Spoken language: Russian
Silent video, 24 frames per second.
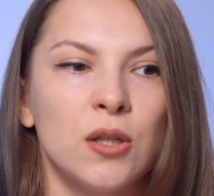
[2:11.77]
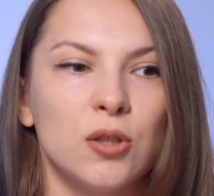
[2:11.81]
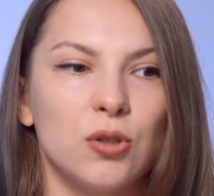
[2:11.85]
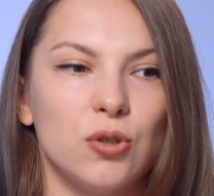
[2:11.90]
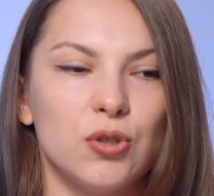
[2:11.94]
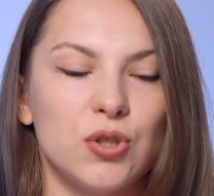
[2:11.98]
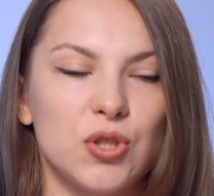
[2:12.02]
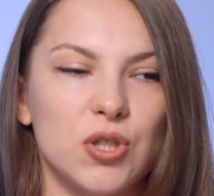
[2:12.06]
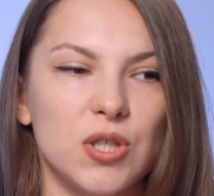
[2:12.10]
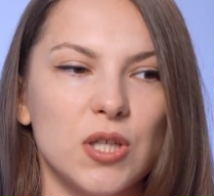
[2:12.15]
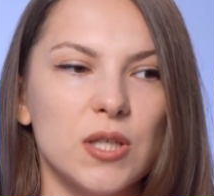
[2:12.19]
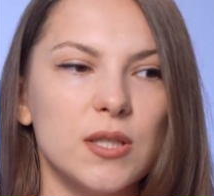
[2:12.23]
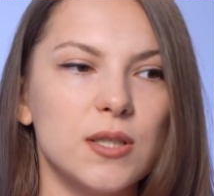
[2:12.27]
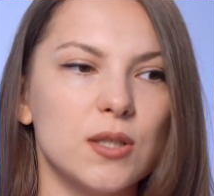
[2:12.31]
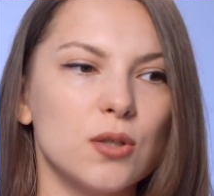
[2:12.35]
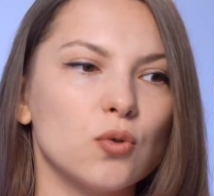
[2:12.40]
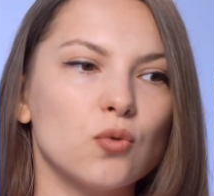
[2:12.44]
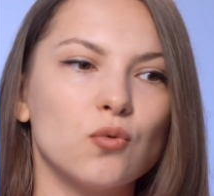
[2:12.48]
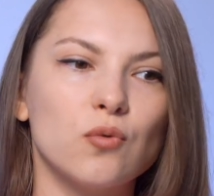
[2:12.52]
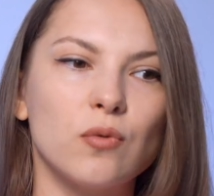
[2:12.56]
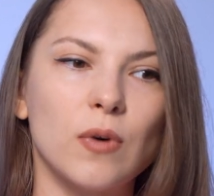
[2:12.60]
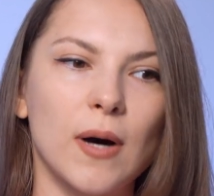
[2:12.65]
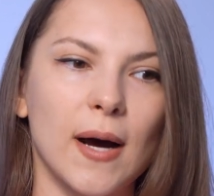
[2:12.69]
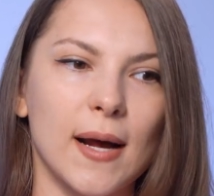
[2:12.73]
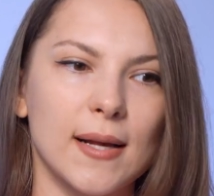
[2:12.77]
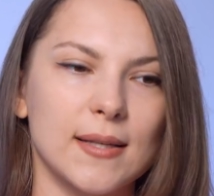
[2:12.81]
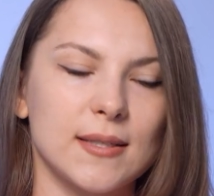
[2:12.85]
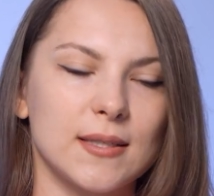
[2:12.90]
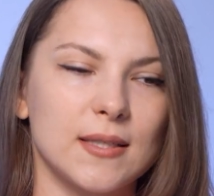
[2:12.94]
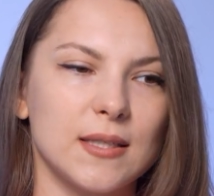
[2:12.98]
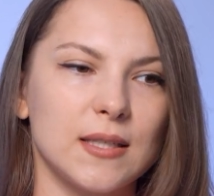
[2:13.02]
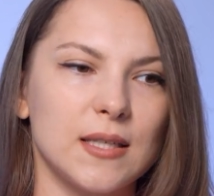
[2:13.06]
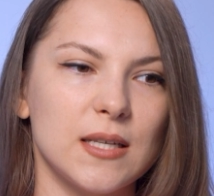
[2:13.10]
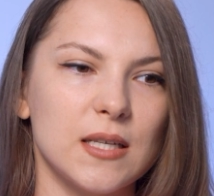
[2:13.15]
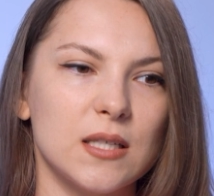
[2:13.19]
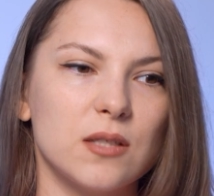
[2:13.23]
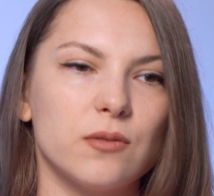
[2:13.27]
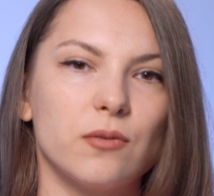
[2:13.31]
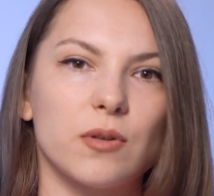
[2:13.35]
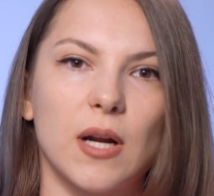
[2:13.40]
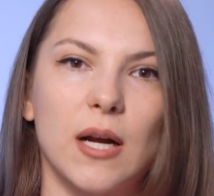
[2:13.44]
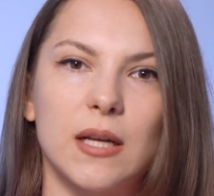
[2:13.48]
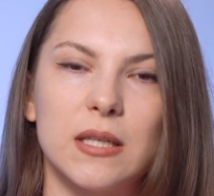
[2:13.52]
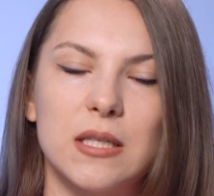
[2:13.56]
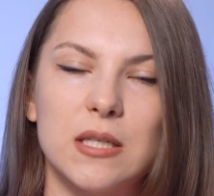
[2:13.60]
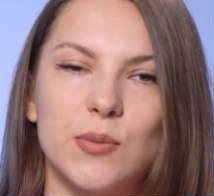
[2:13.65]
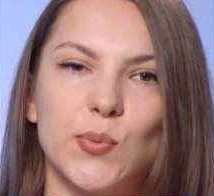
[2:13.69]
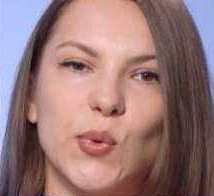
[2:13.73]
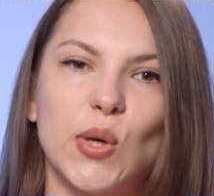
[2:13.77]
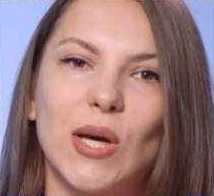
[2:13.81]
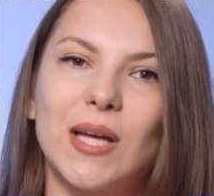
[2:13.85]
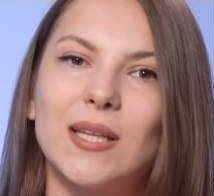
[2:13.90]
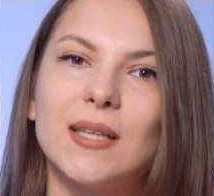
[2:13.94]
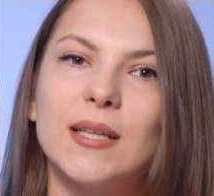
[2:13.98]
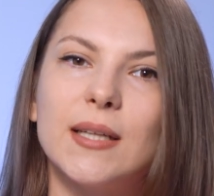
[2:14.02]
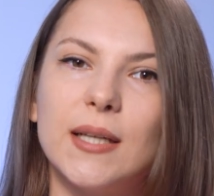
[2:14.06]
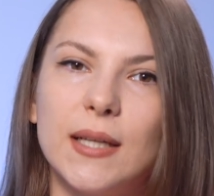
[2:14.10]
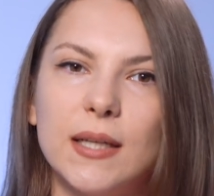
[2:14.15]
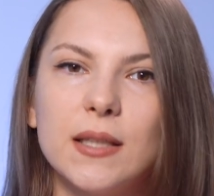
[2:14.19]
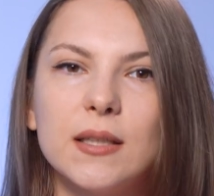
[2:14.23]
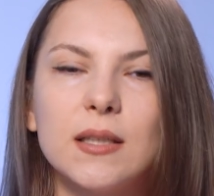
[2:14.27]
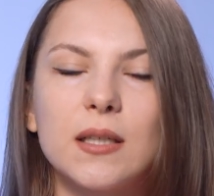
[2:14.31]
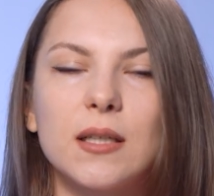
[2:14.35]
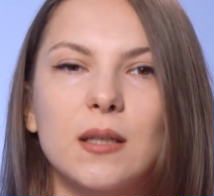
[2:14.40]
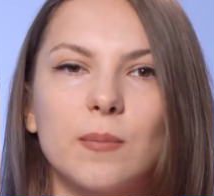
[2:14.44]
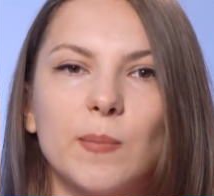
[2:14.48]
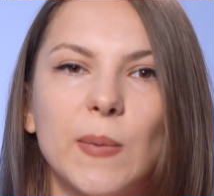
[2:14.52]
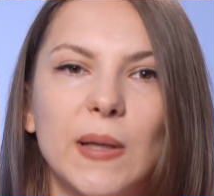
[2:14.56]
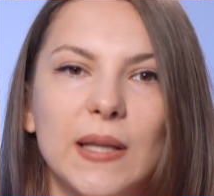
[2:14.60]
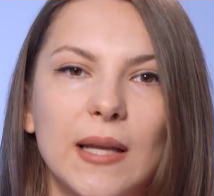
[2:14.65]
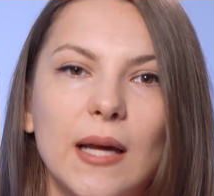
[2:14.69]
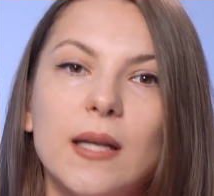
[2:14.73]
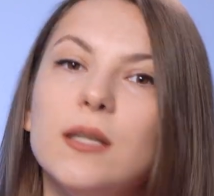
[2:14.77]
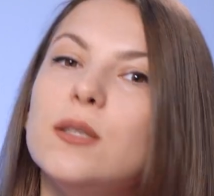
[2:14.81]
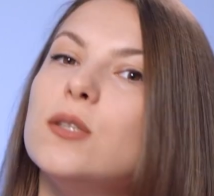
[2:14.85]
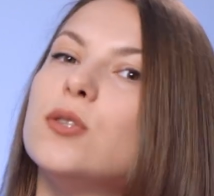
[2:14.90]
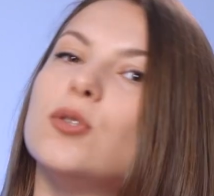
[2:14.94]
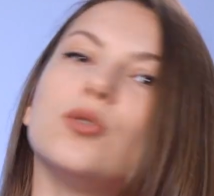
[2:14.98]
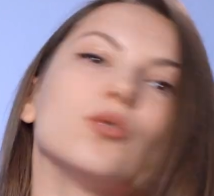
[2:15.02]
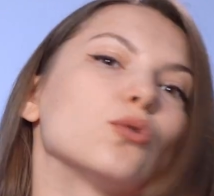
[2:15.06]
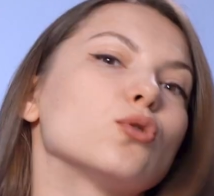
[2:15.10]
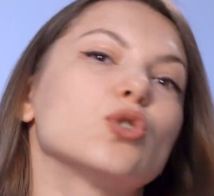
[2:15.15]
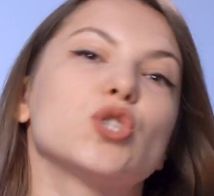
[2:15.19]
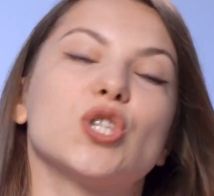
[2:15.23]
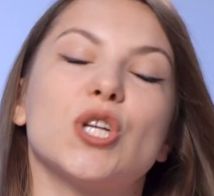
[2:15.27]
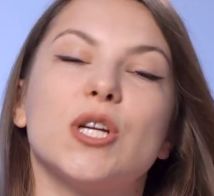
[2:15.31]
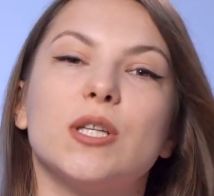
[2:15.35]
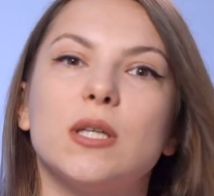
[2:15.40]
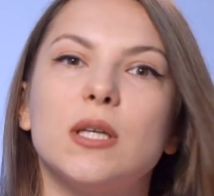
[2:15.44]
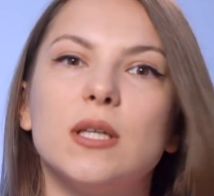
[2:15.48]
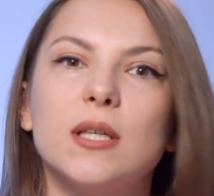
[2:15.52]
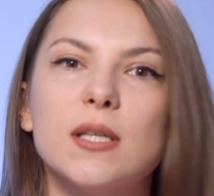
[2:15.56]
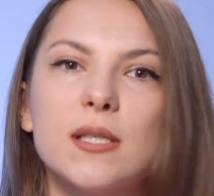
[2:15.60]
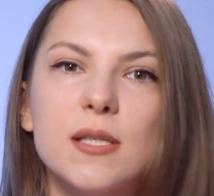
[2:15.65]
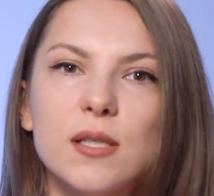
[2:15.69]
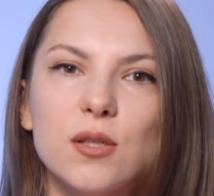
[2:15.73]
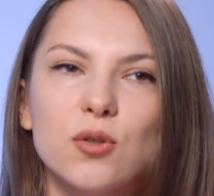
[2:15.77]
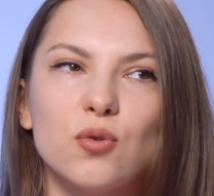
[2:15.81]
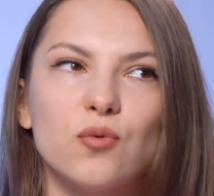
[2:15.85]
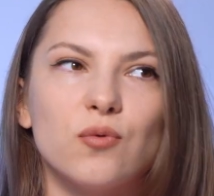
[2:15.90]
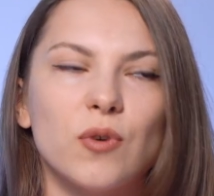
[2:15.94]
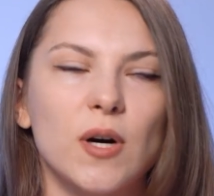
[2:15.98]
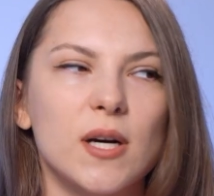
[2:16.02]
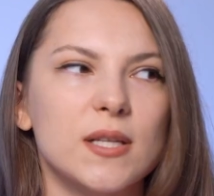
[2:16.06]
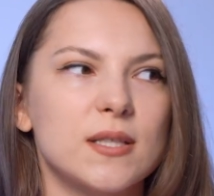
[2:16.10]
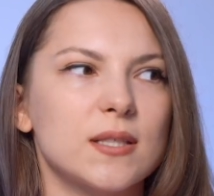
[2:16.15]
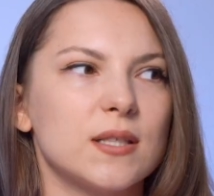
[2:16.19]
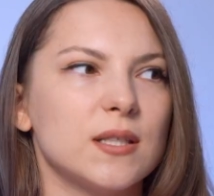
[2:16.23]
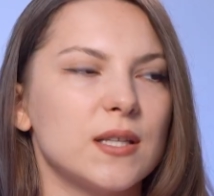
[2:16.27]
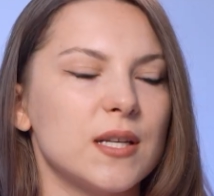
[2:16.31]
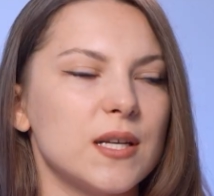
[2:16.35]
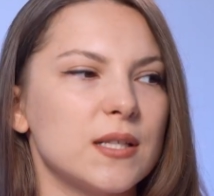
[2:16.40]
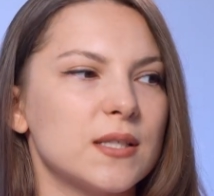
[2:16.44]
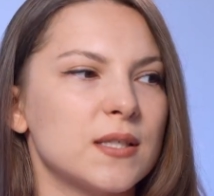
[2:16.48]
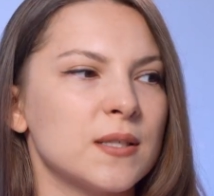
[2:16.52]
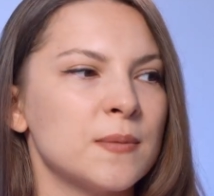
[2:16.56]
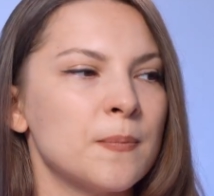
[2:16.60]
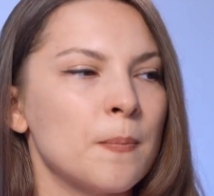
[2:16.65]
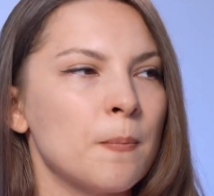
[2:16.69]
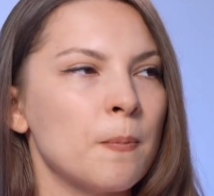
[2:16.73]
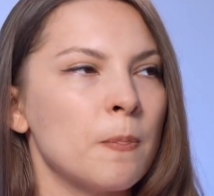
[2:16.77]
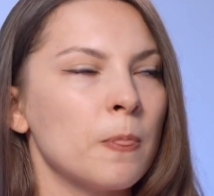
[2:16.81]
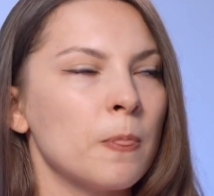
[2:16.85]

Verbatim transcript: То есть если у вас есть в организме конкретно гормональные нарушения, если у вас есть